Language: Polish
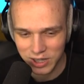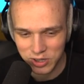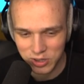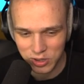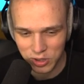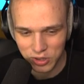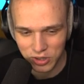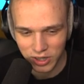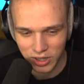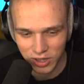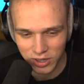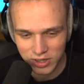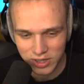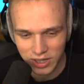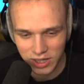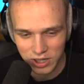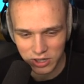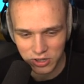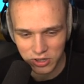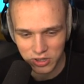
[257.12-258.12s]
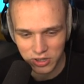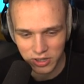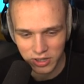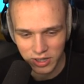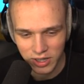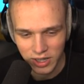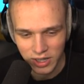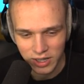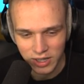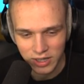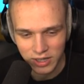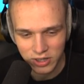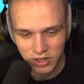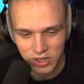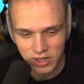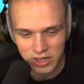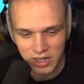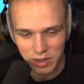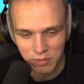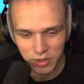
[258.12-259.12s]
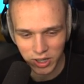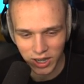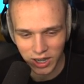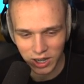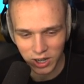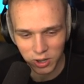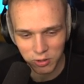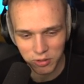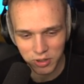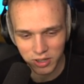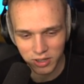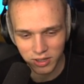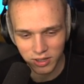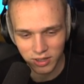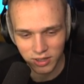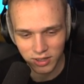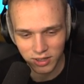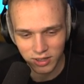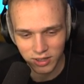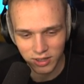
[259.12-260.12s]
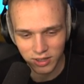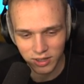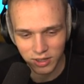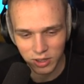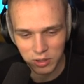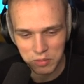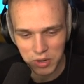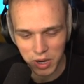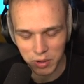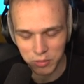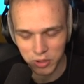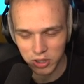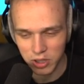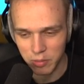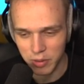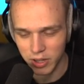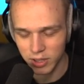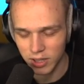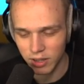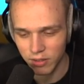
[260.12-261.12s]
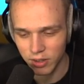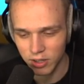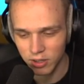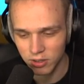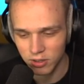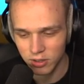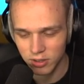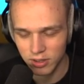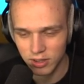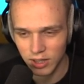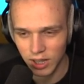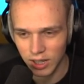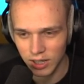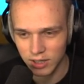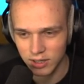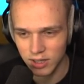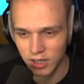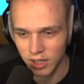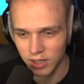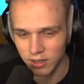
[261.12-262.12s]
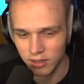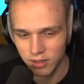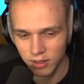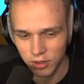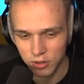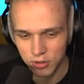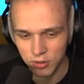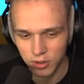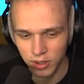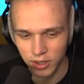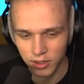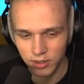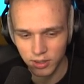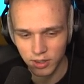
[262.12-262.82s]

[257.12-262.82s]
czy coś tego? Zaraz ci cię zjem na Halloween? Yy, no mam, no dobra, dawaj, no to, a ile kosztuje?